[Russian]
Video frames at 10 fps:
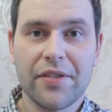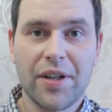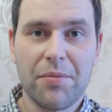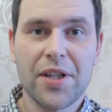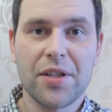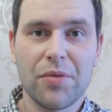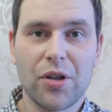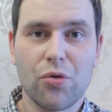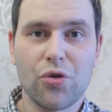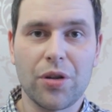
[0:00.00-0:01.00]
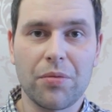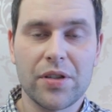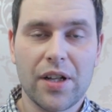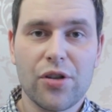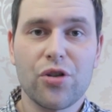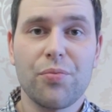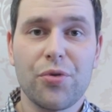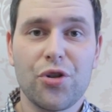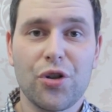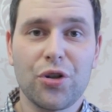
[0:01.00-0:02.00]
к современным игрушкам. Сразу же
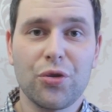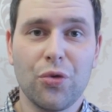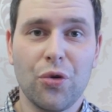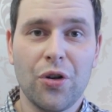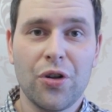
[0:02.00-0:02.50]
подчеркну,